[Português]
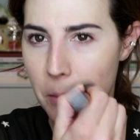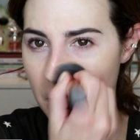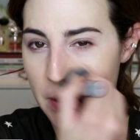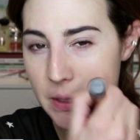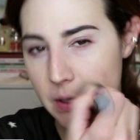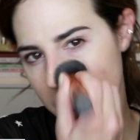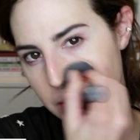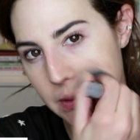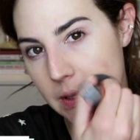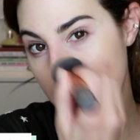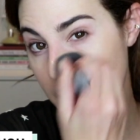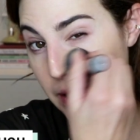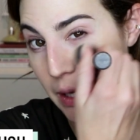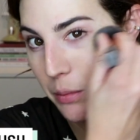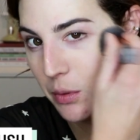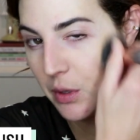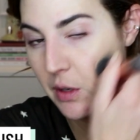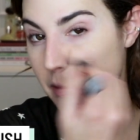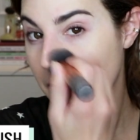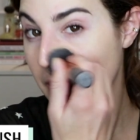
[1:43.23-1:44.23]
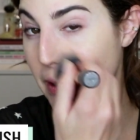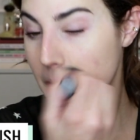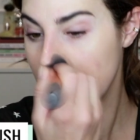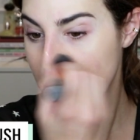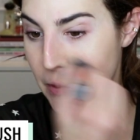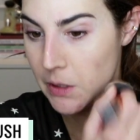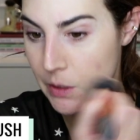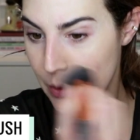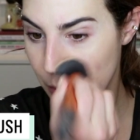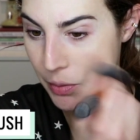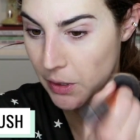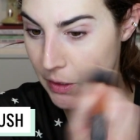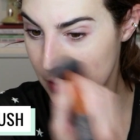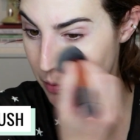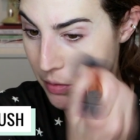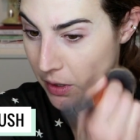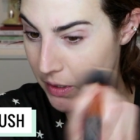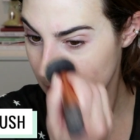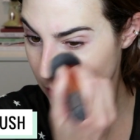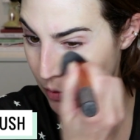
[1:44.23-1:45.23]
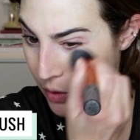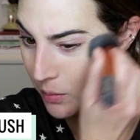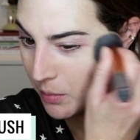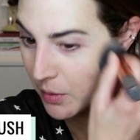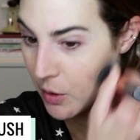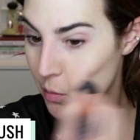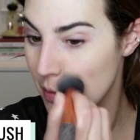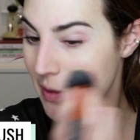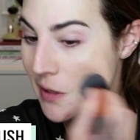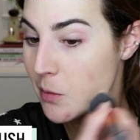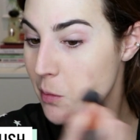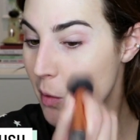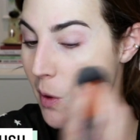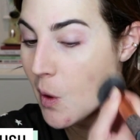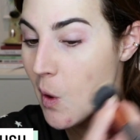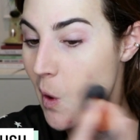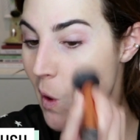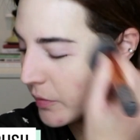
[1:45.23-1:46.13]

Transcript: mas vocês sabem que várias vezes eu passo base com a mão mesmo.